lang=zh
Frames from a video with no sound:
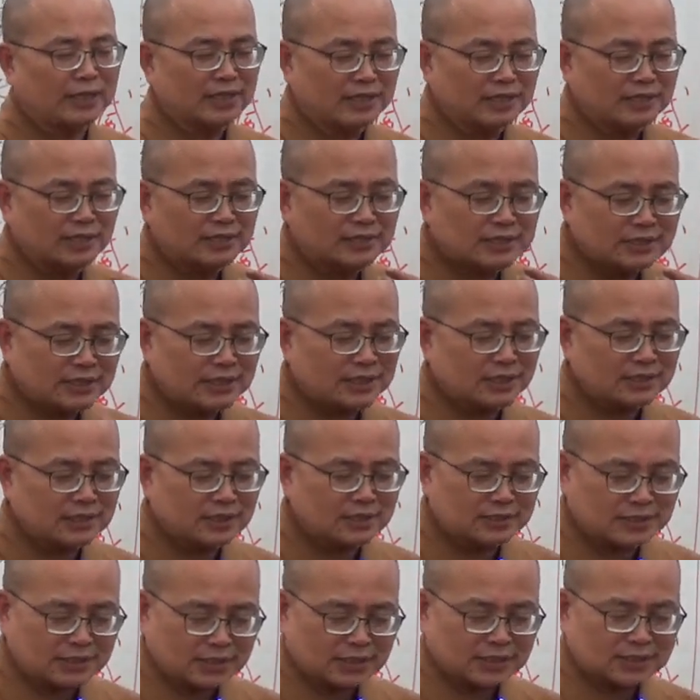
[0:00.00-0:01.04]
人言经
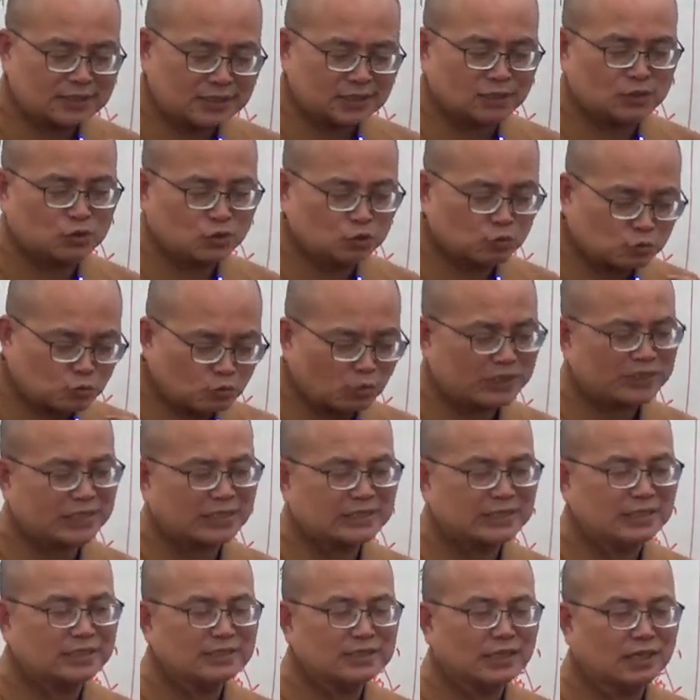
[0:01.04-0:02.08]
的这个经书挂在
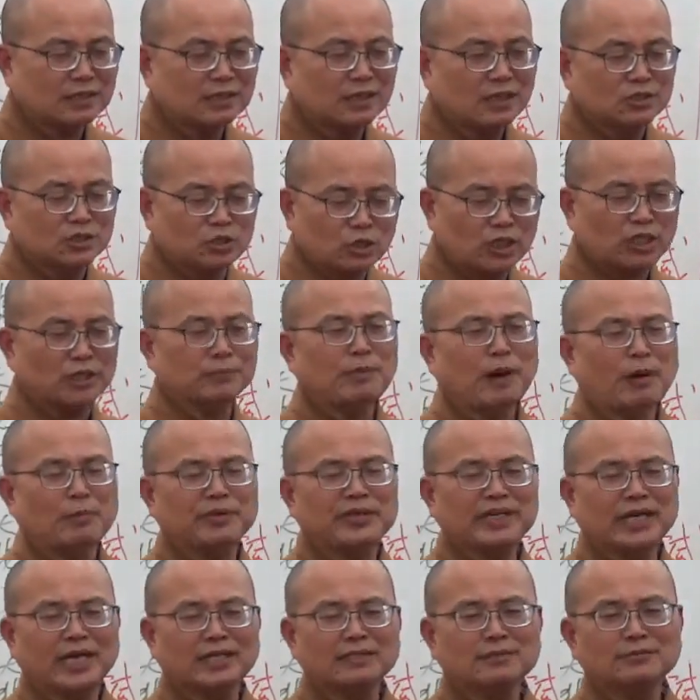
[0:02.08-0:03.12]
身上就可以保
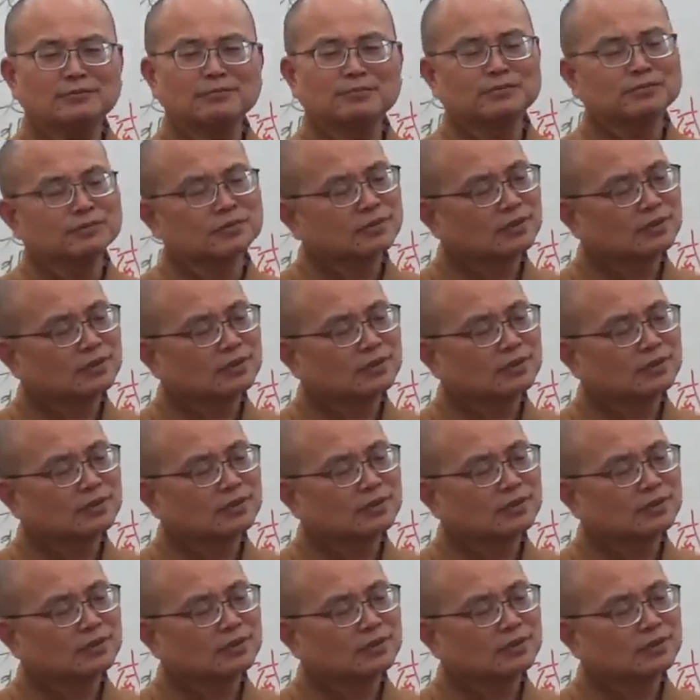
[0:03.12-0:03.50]
平安。